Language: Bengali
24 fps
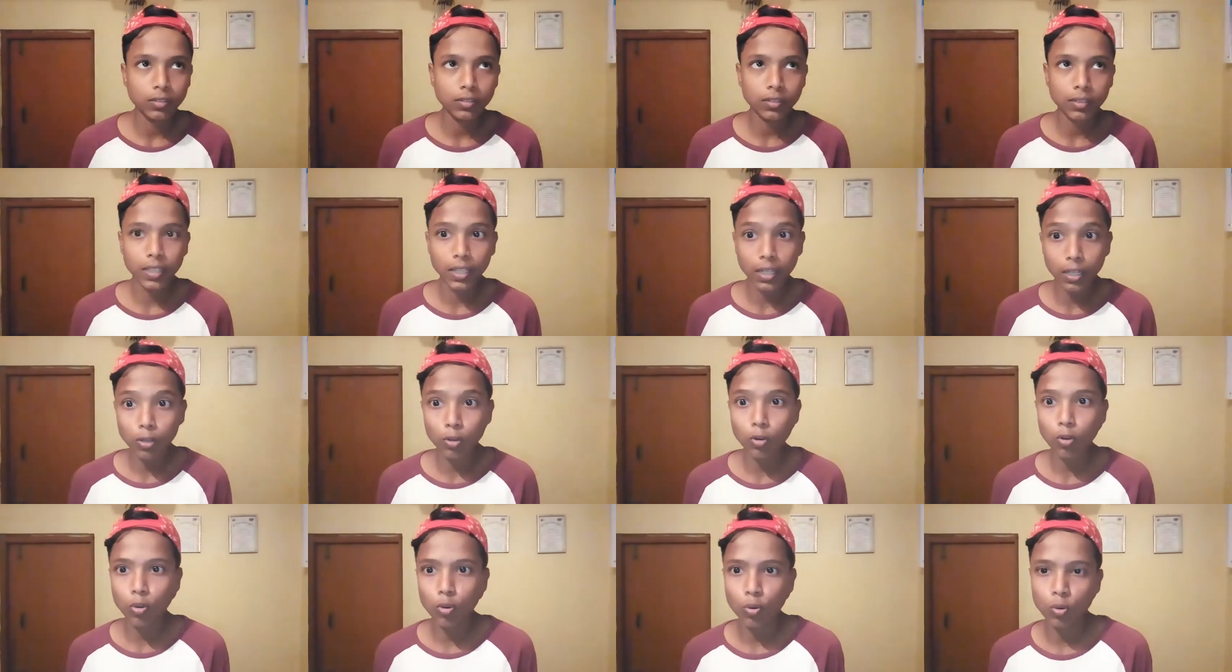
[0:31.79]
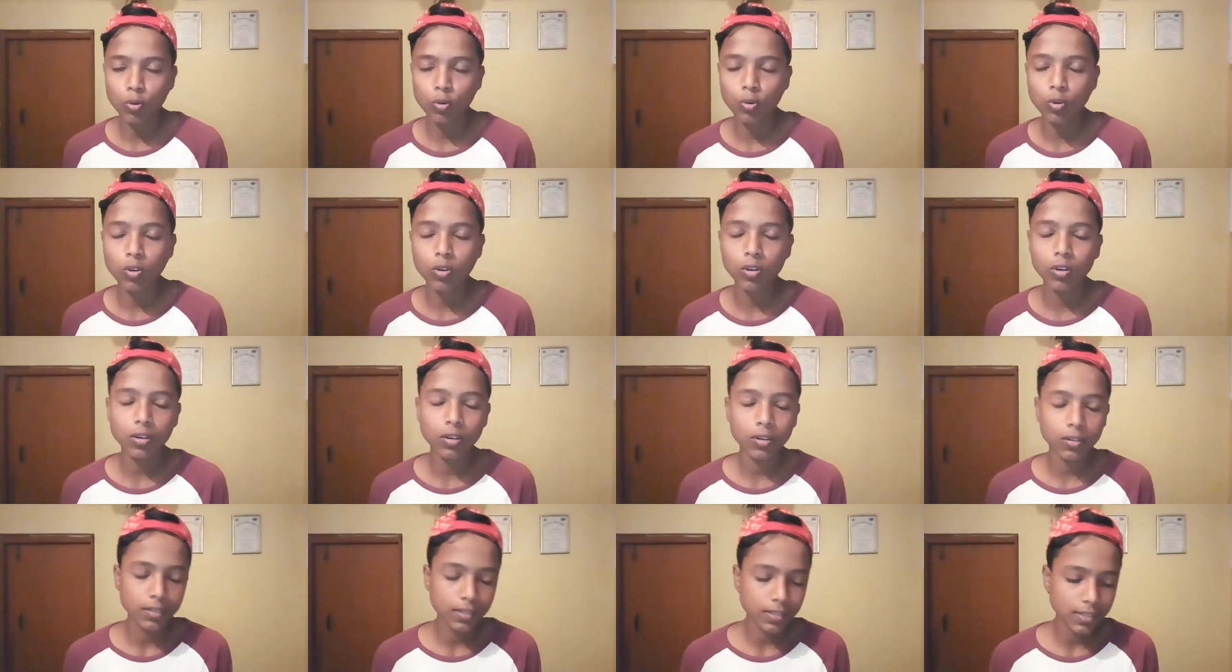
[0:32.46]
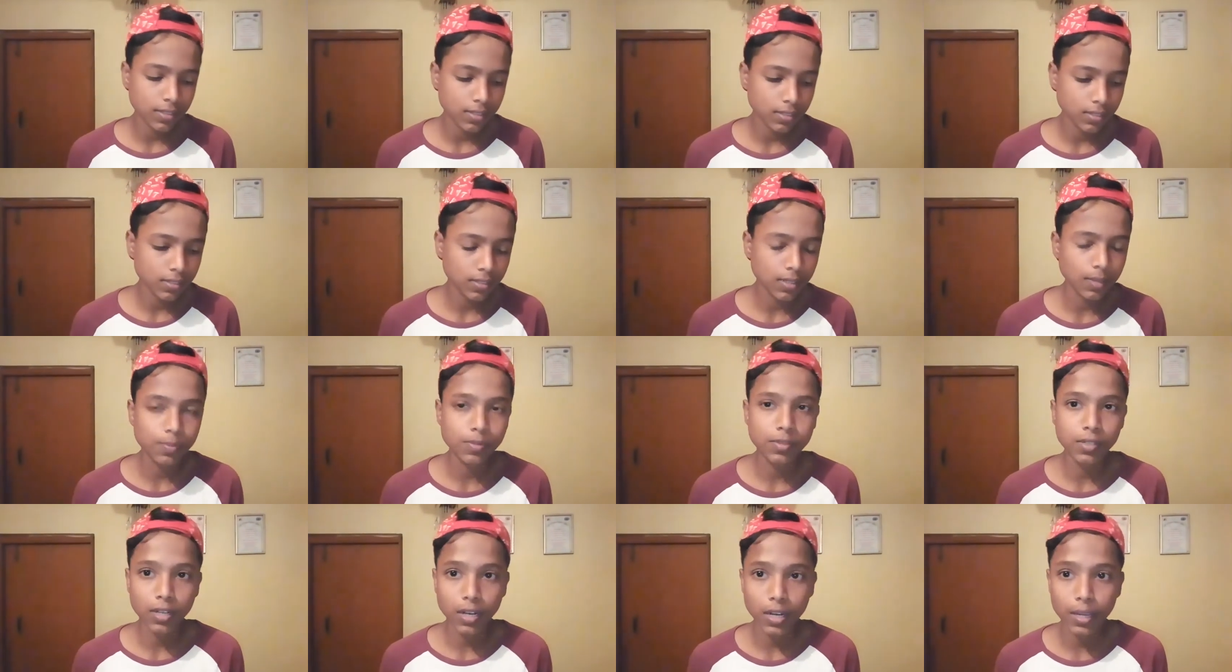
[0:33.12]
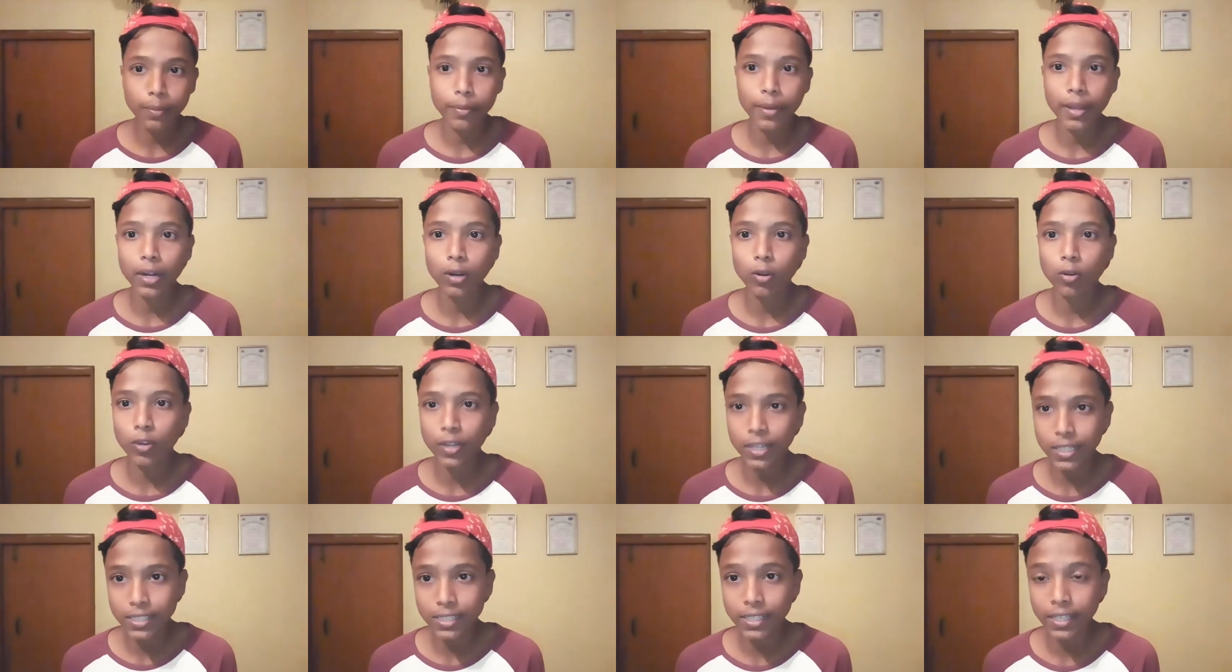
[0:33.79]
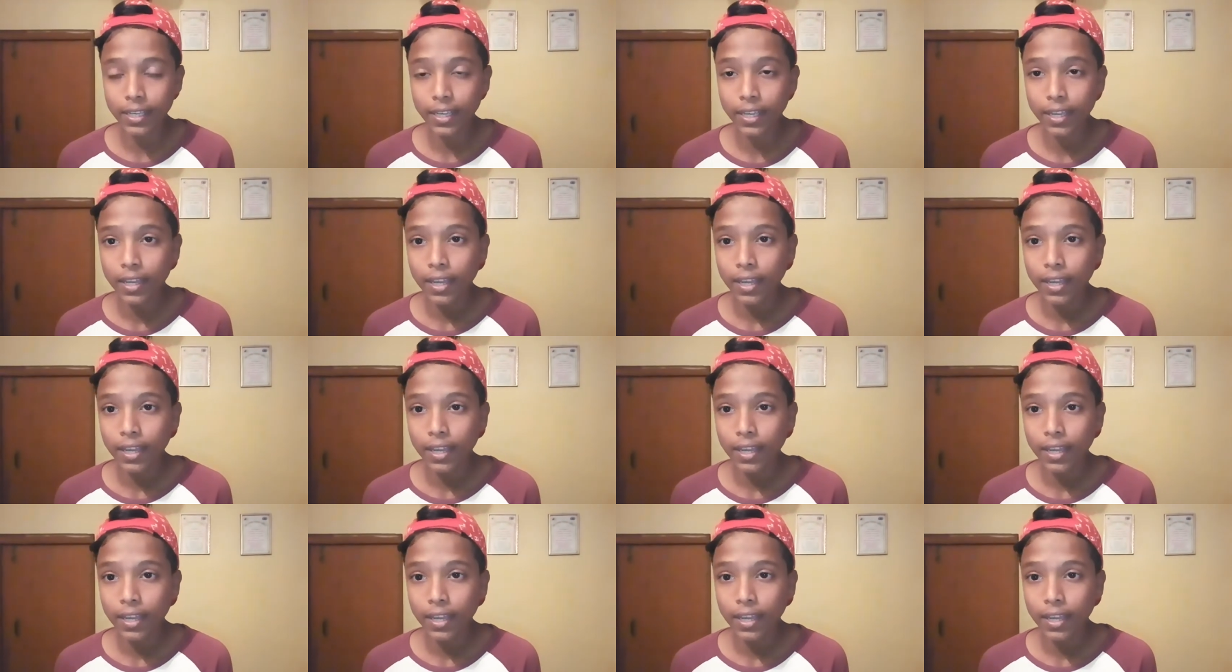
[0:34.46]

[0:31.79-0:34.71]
তিন লক্ষ সাবস্ক্রাইবার হয়েছে